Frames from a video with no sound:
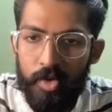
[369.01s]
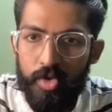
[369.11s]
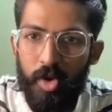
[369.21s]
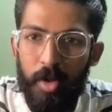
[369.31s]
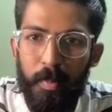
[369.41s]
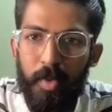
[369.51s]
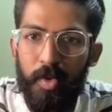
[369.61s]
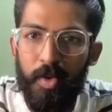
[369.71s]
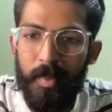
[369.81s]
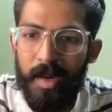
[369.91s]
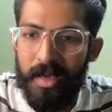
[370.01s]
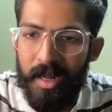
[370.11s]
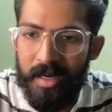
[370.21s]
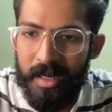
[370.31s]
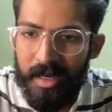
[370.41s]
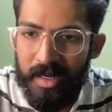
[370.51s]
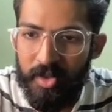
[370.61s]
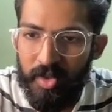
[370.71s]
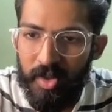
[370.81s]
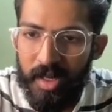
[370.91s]
సో ఇప్పుడు మన కరెంట్ ఇక్కడ
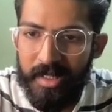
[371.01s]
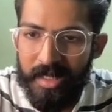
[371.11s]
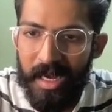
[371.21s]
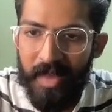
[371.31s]
చూసుకున్నట్టయితే